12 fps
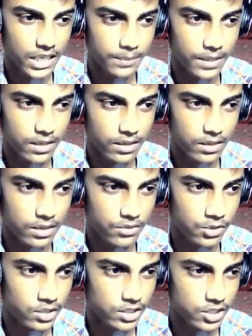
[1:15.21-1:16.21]
আমার
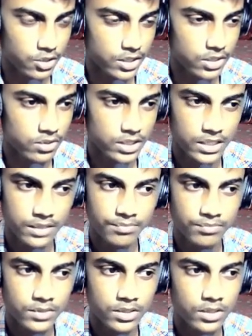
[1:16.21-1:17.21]
ভিউয়ার্সটা ওয়েট করছে
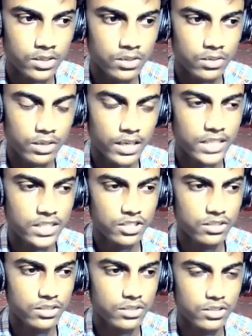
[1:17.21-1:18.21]
তো গাইস
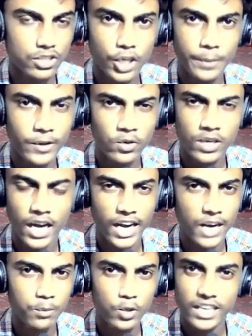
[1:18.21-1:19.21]
চপ এখন
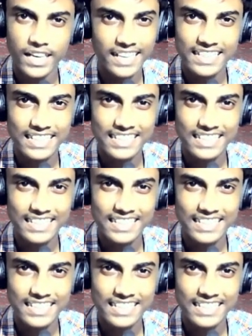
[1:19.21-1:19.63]
হাগার মোডে নাই